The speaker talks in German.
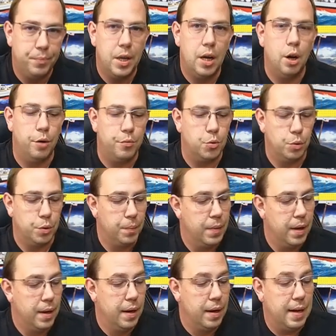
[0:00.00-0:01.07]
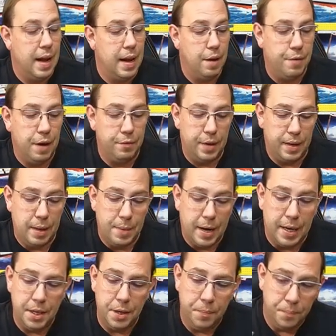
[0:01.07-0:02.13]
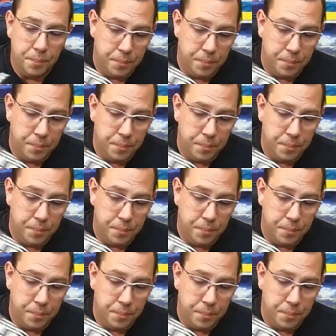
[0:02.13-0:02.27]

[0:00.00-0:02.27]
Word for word: läuft gut. Kleiner Funfact am Rande.